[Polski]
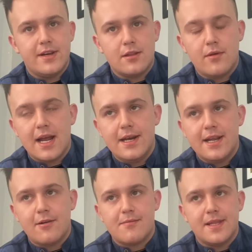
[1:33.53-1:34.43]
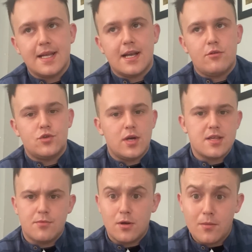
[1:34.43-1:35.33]
W naturalnych kosmetykach
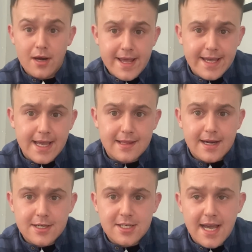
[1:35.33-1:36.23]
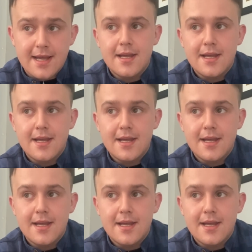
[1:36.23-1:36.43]
uczulać mogą olejki eteryczne.